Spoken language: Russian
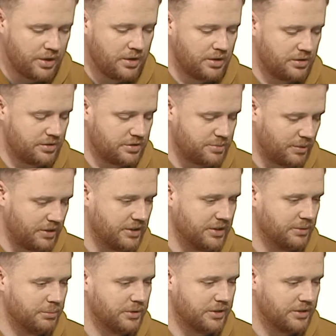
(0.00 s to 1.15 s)
э, смогли
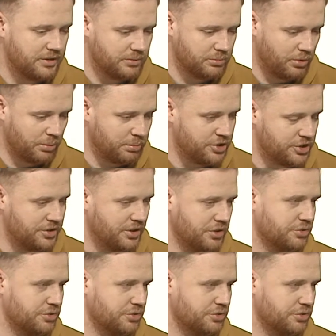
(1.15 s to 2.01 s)
мы там, посчитать,